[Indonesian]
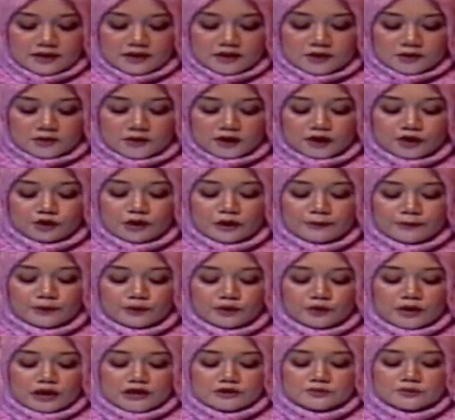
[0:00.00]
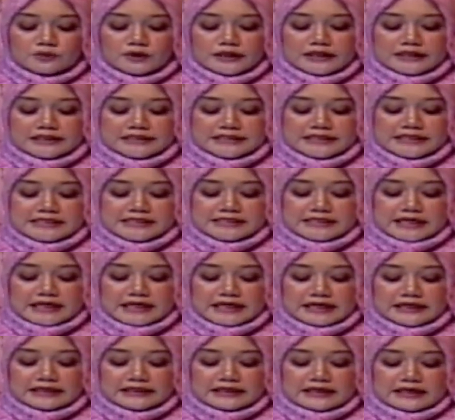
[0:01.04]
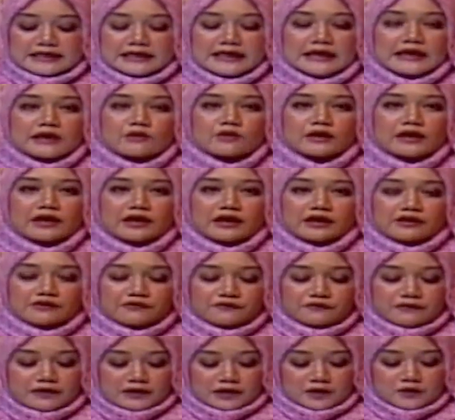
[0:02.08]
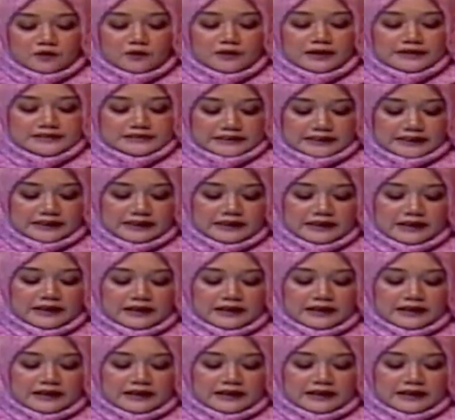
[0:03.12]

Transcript: Kukituna petugas polisi saharita ngalakonan evakuasi